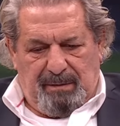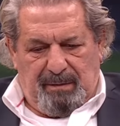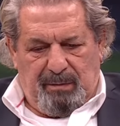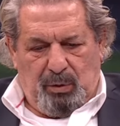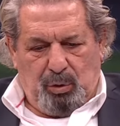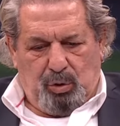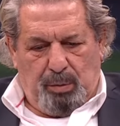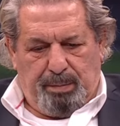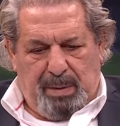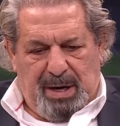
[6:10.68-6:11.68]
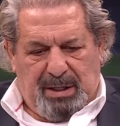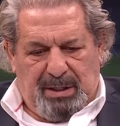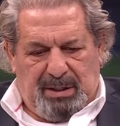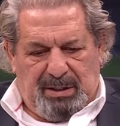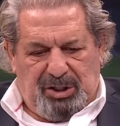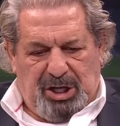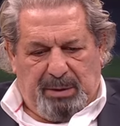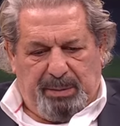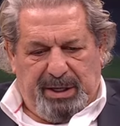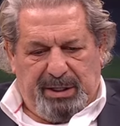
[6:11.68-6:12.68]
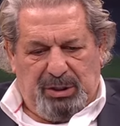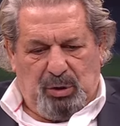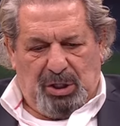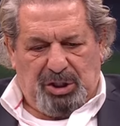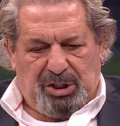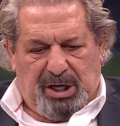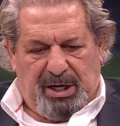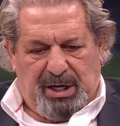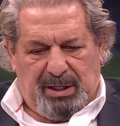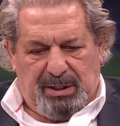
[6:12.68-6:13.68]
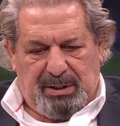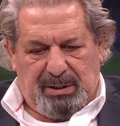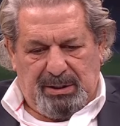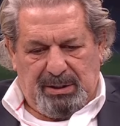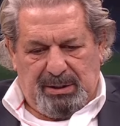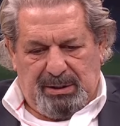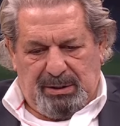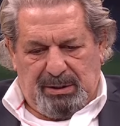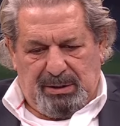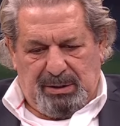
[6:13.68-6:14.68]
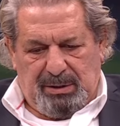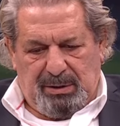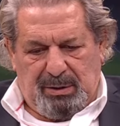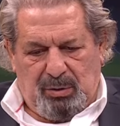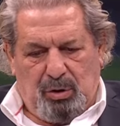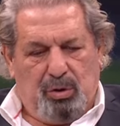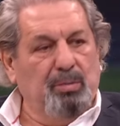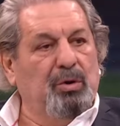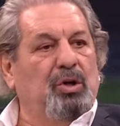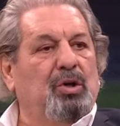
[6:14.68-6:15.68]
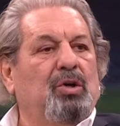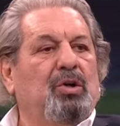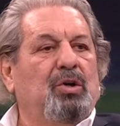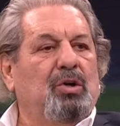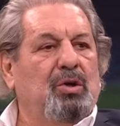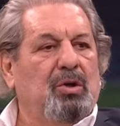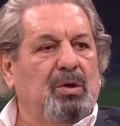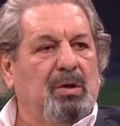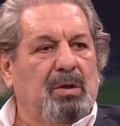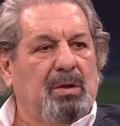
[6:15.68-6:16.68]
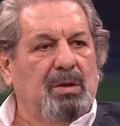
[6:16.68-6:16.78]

Ve o top bak çarparak iniyor aşağıya. Gördün mü? Dize bir kesin